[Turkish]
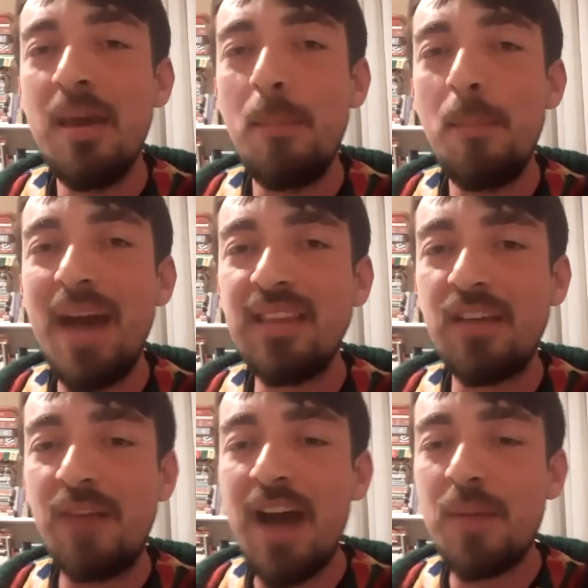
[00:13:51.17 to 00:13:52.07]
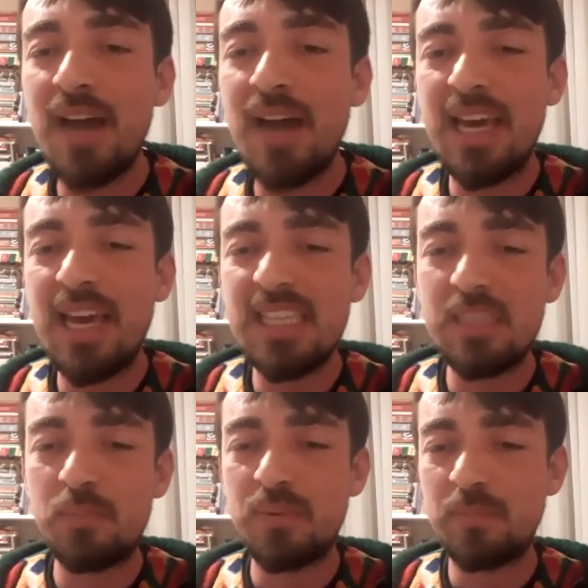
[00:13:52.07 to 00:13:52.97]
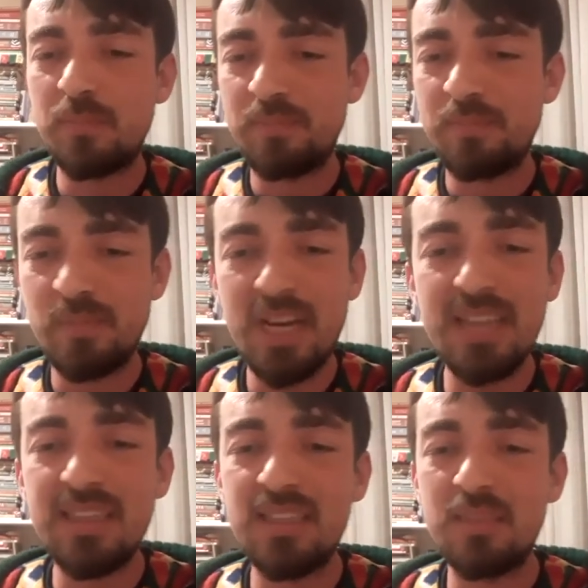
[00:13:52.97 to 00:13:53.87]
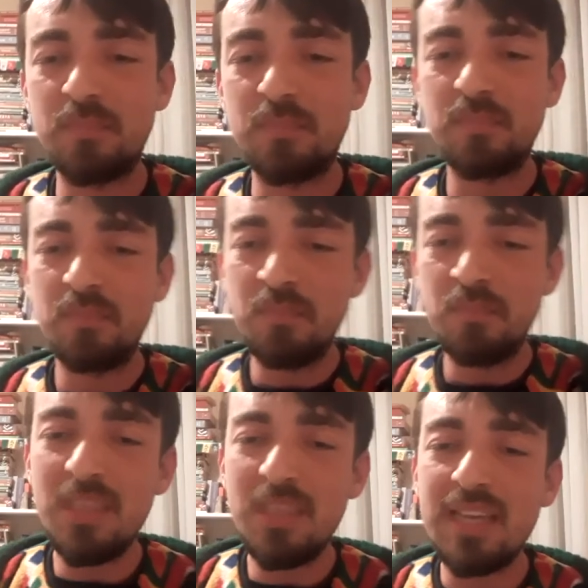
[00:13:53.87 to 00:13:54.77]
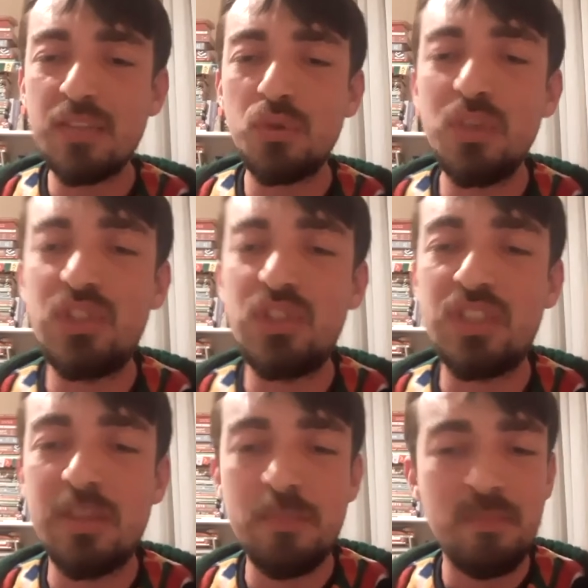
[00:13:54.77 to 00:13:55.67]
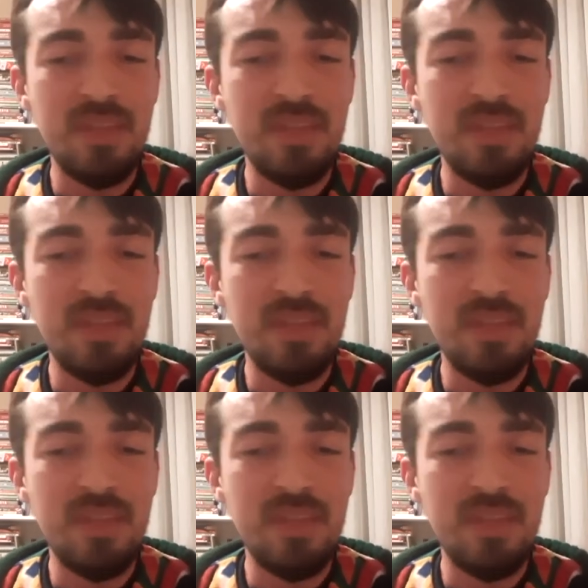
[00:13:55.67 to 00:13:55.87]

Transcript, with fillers: Ben de fermanı ezip katladım. Bir tas su içtim.